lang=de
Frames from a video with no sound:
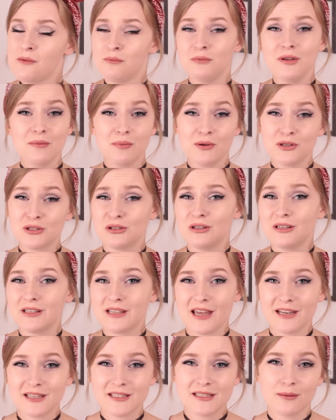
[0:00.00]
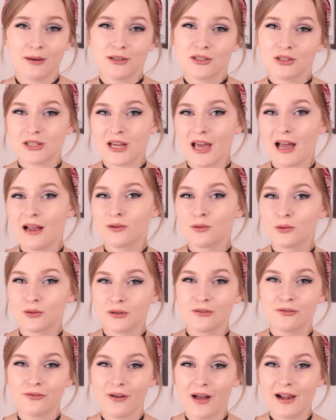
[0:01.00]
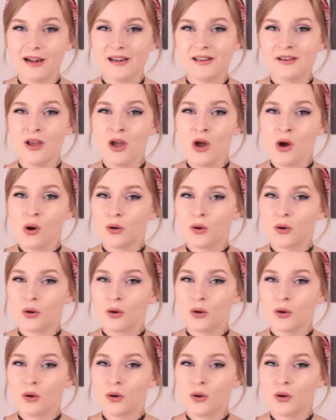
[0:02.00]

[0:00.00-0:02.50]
Mir persönlich hat es aber total gut gefallen